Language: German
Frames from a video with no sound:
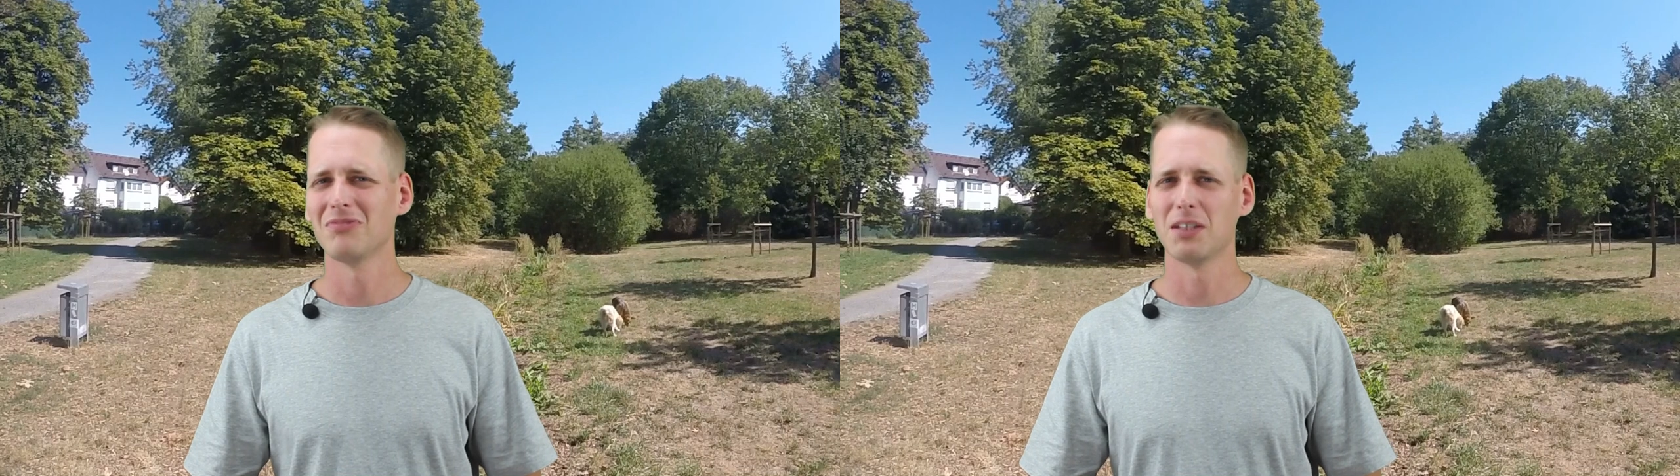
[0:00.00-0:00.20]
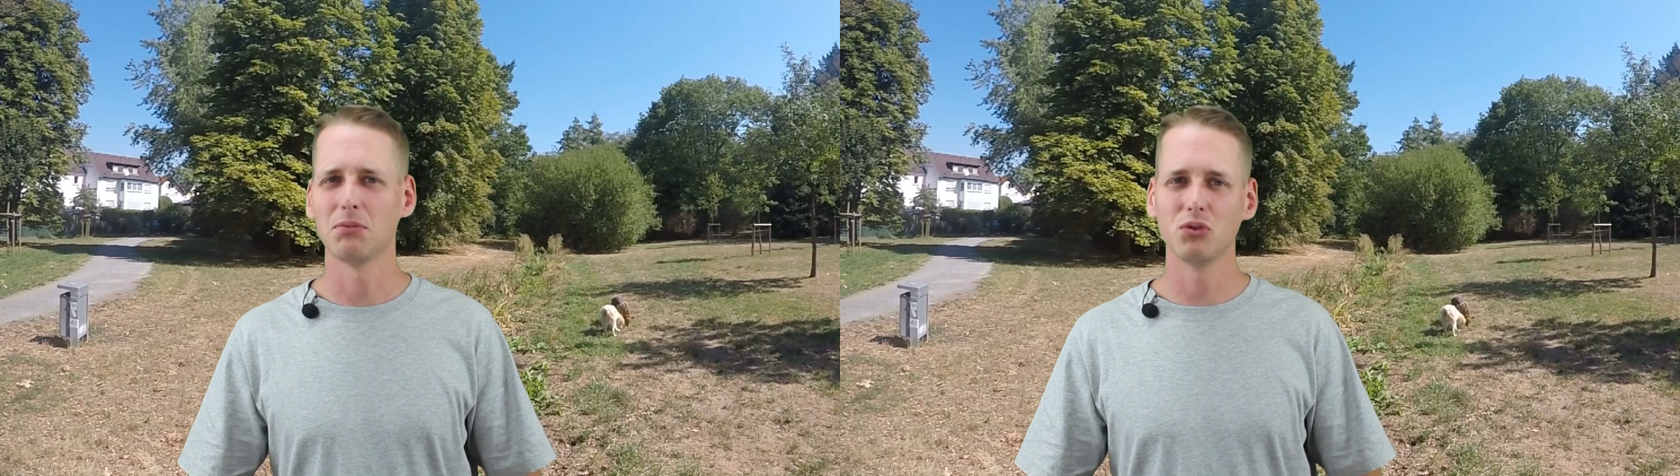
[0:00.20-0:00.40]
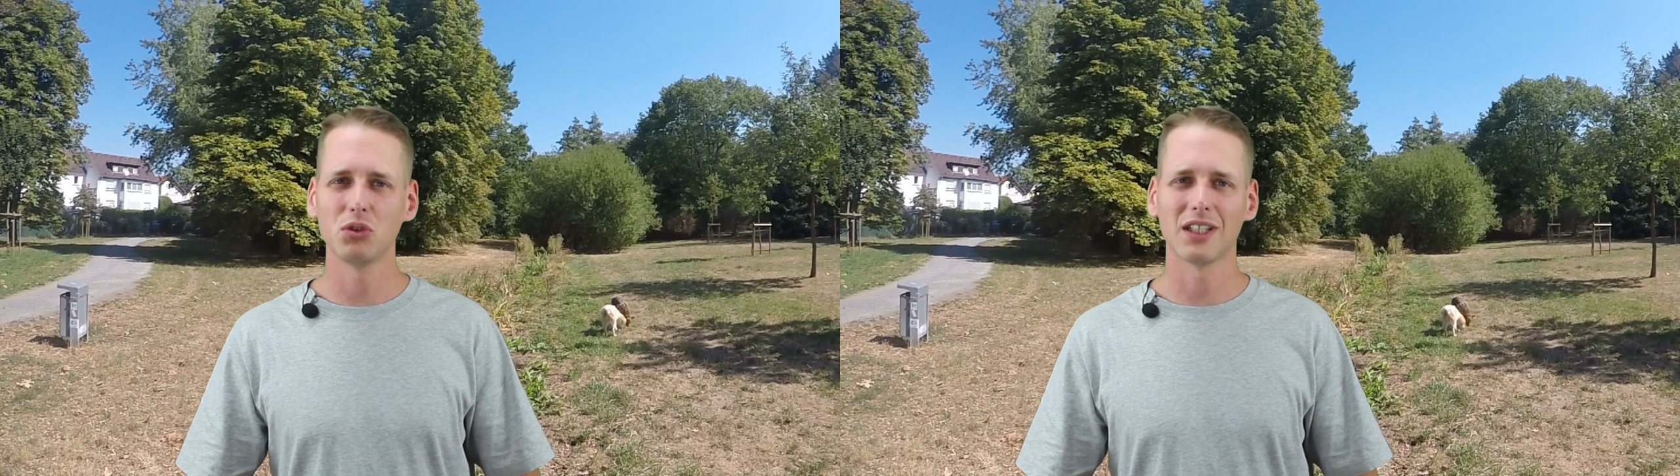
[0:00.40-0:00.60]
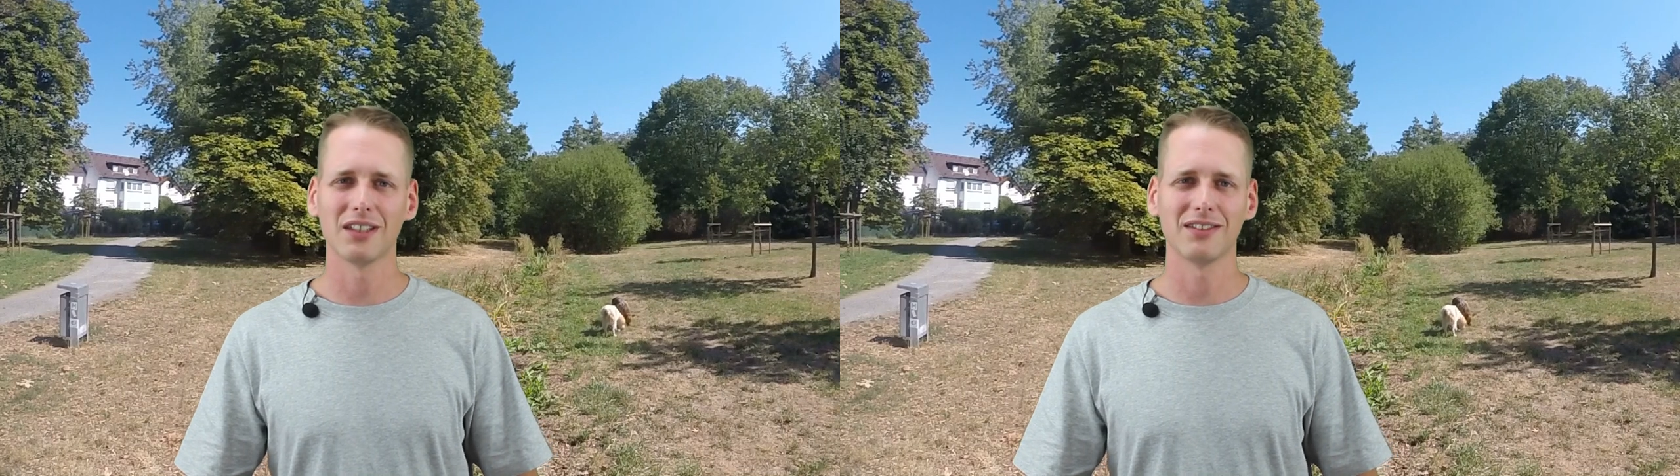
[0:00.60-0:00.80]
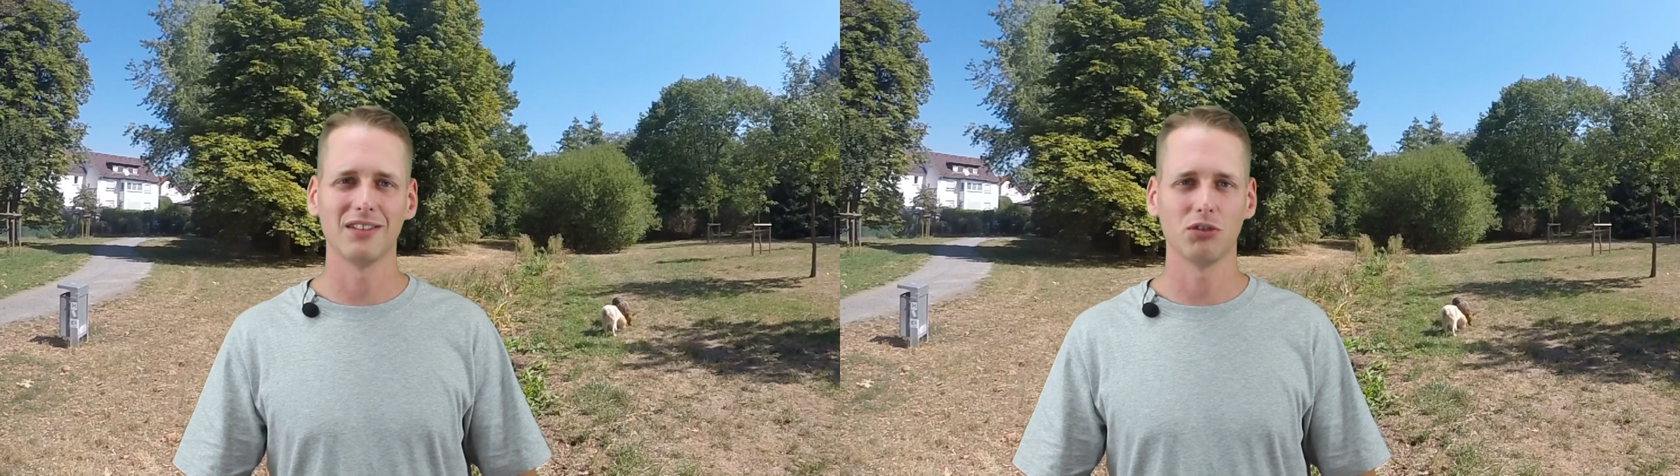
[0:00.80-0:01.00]
Der Besuch kann
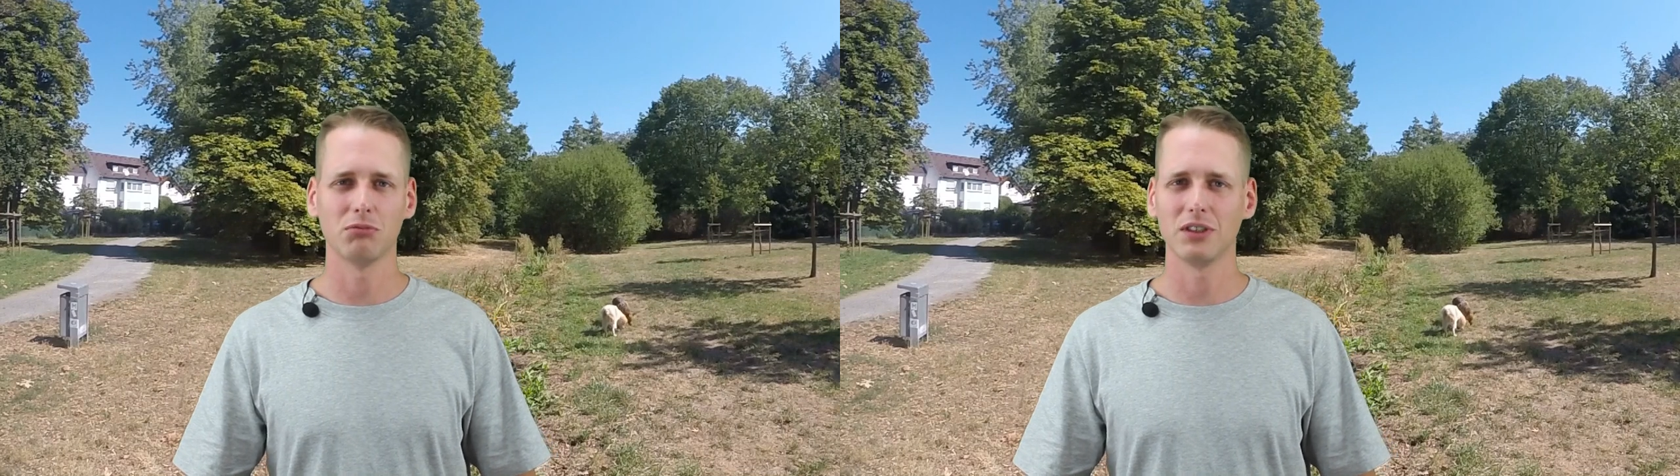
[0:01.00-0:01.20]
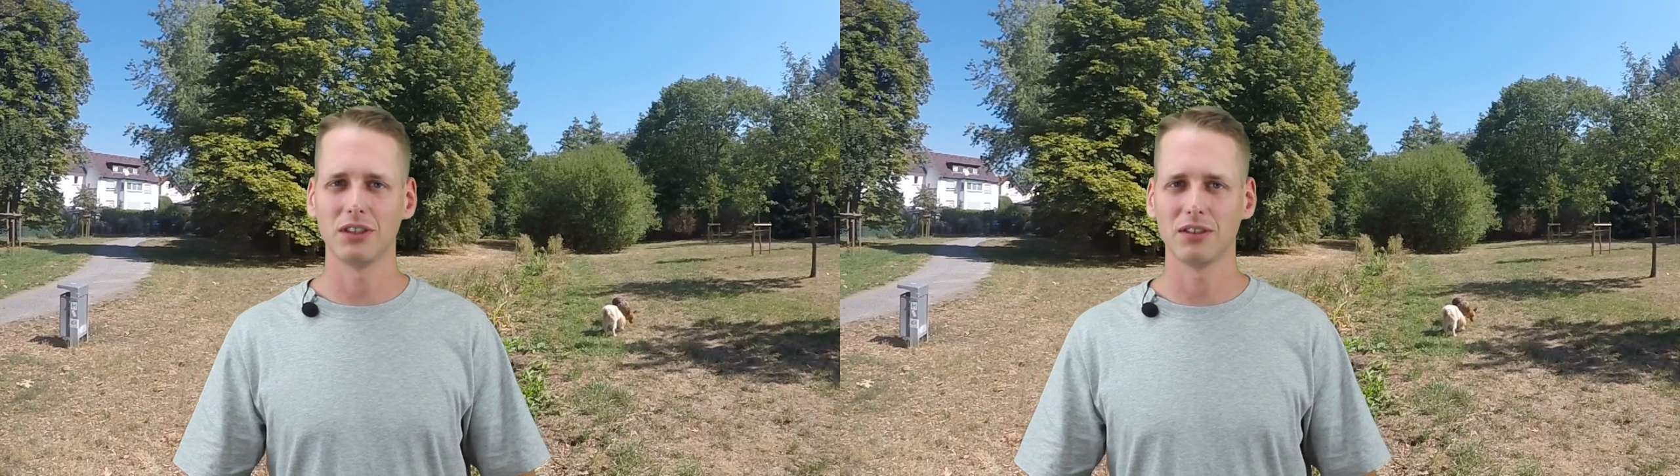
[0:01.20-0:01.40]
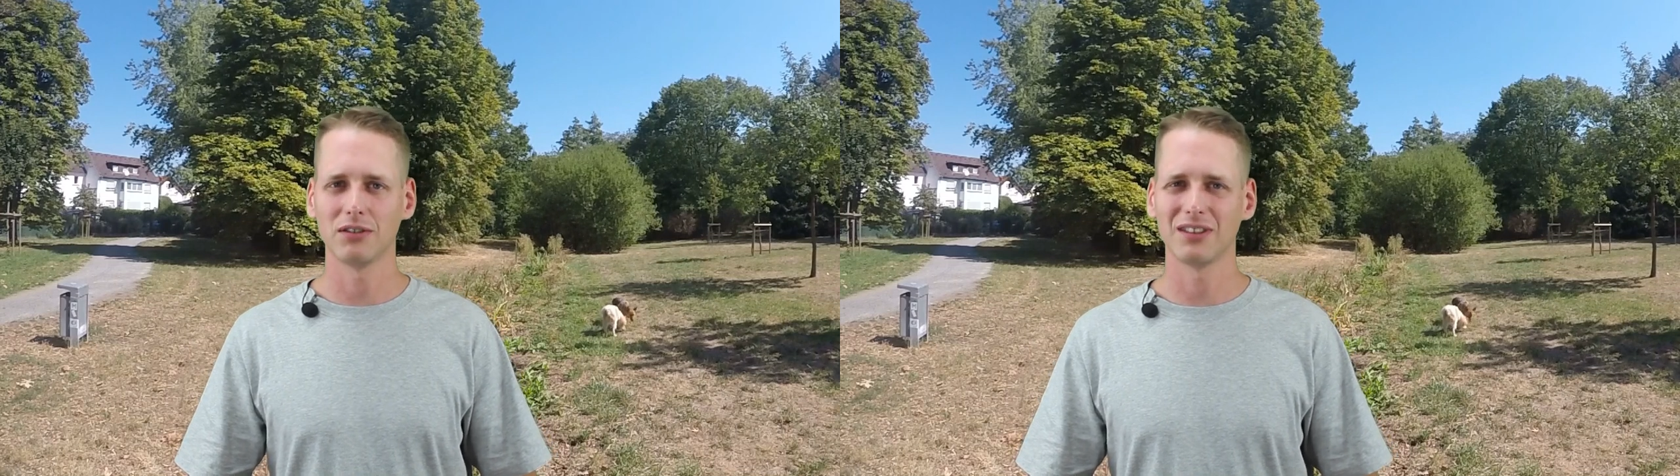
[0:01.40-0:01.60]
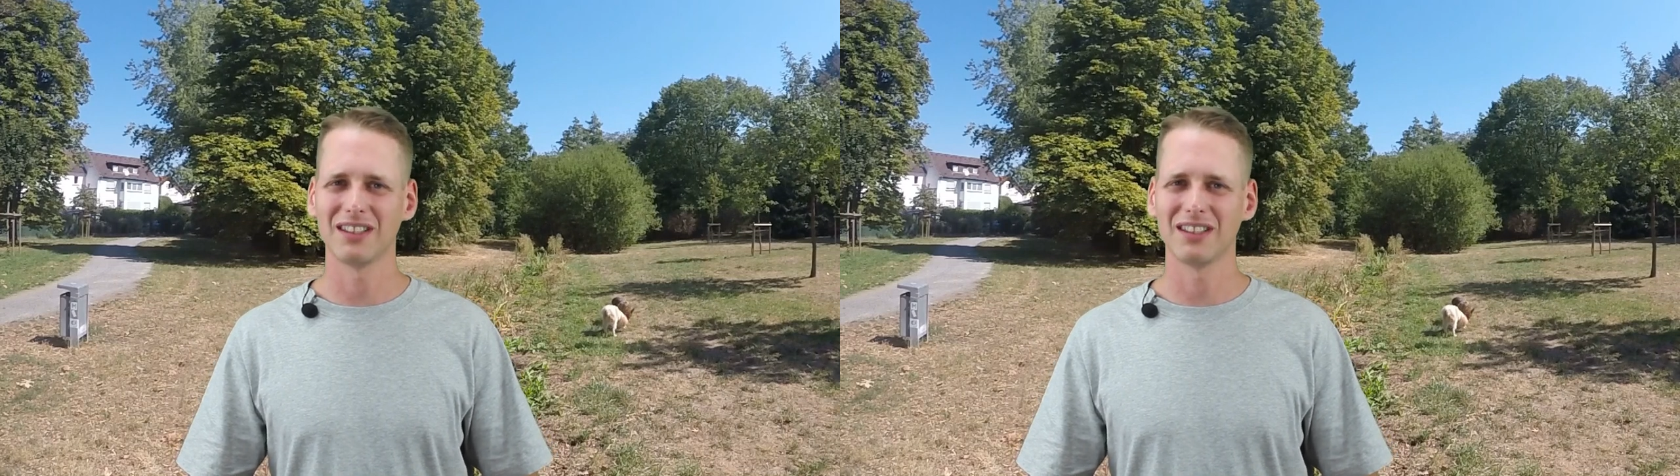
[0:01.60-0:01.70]
das nicht unbedingt und